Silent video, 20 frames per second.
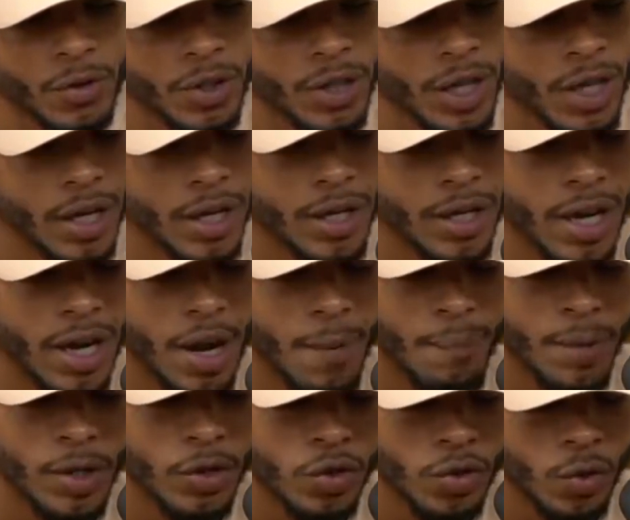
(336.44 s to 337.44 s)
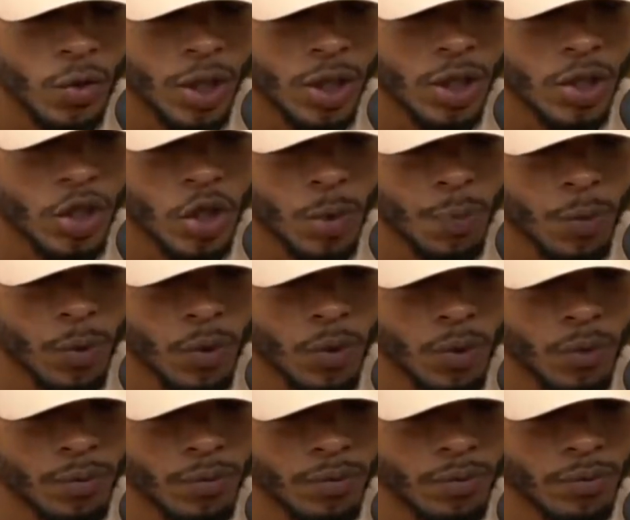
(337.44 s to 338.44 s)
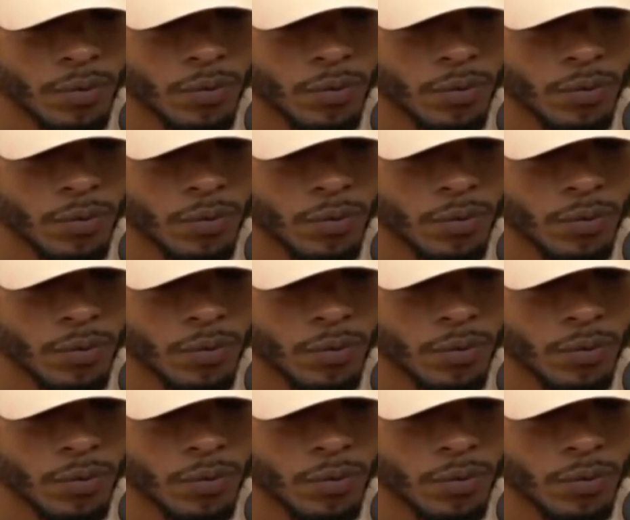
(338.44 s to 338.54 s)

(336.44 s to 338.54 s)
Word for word: mano? E, e era a pessoa que, tipo,